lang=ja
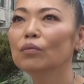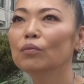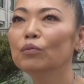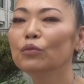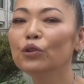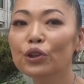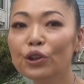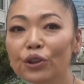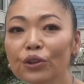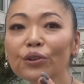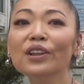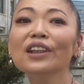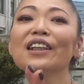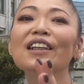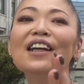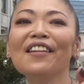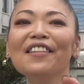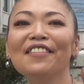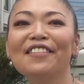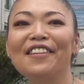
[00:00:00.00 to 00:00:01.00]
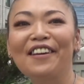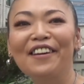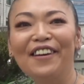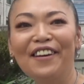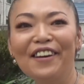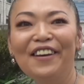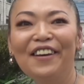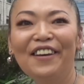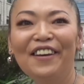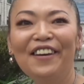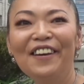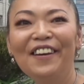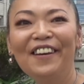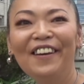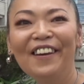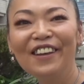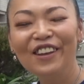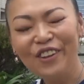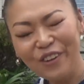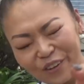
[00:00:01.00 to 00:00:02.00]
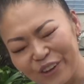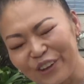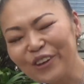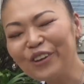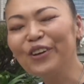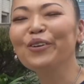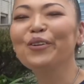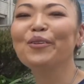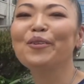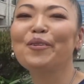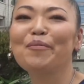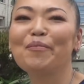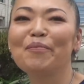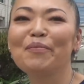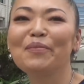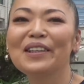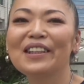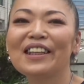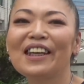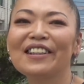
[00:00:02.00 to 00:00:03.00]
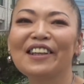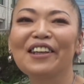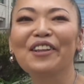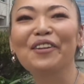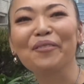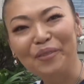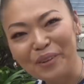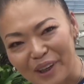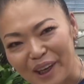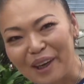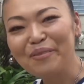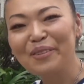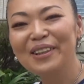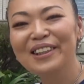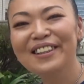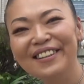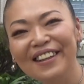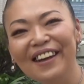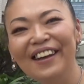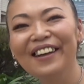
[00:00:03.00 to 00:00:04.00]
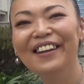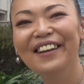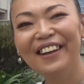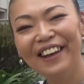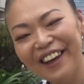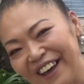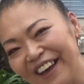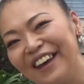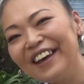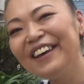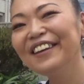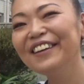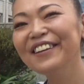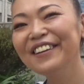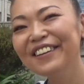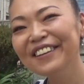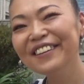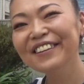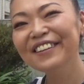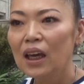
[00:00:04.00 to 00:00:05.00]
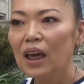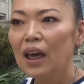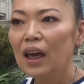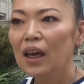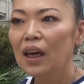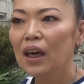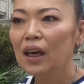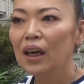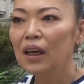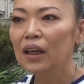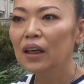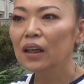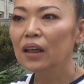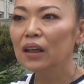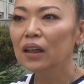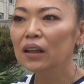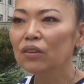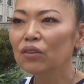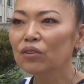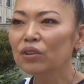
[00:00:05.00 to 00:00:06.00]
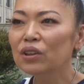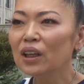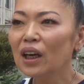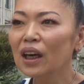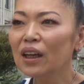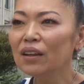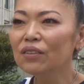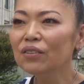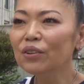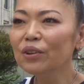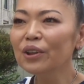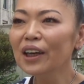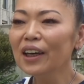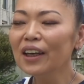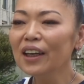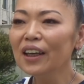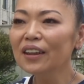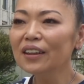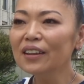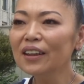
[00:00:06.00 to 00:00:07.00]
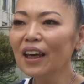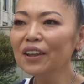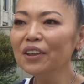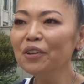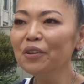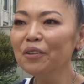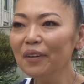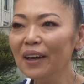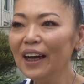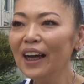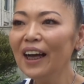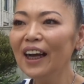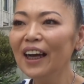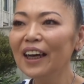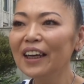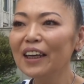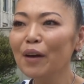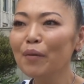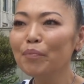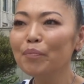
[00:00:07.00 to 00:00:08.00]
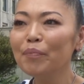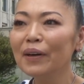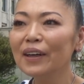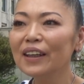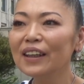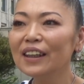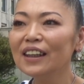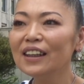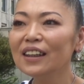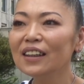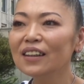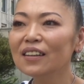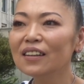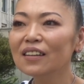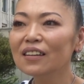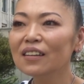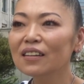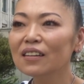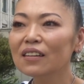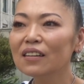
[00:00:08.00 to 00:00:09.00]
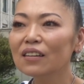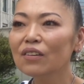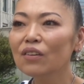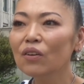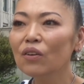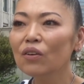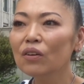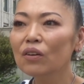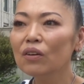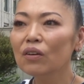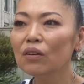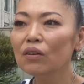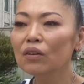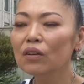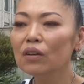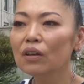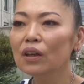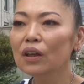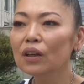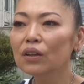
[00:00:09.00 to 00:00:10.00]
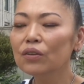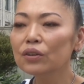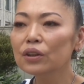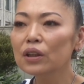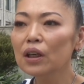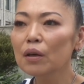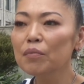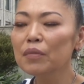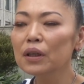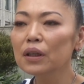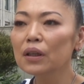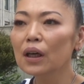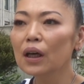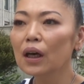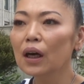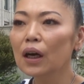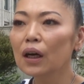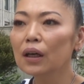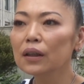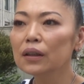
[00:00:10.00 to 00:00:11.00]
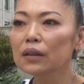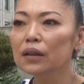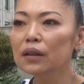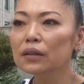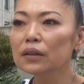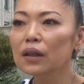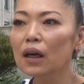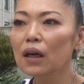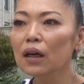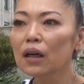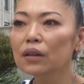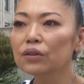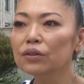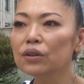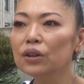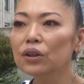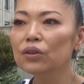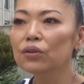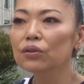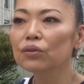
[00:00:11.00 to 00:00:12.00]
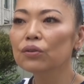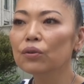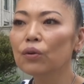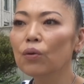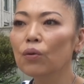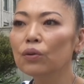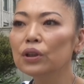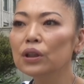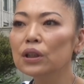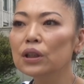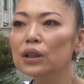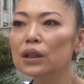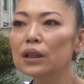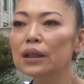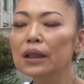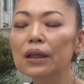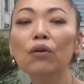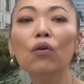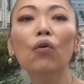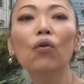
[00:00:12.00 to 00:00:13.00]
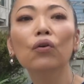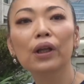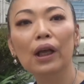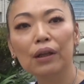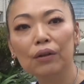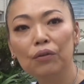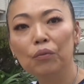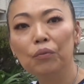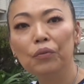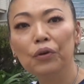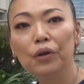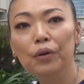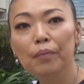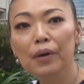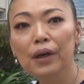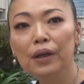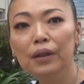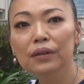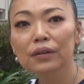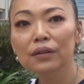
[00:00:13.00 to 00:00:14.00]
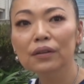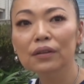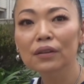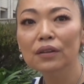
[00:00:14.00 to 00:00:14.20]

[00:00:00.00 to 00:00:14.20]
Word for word: うん、夢中になっていろいろ見させてもらいましたはいえーとちゃんとやれたのはやっぱりえーと、セミナー行った3月25日以降だと思います、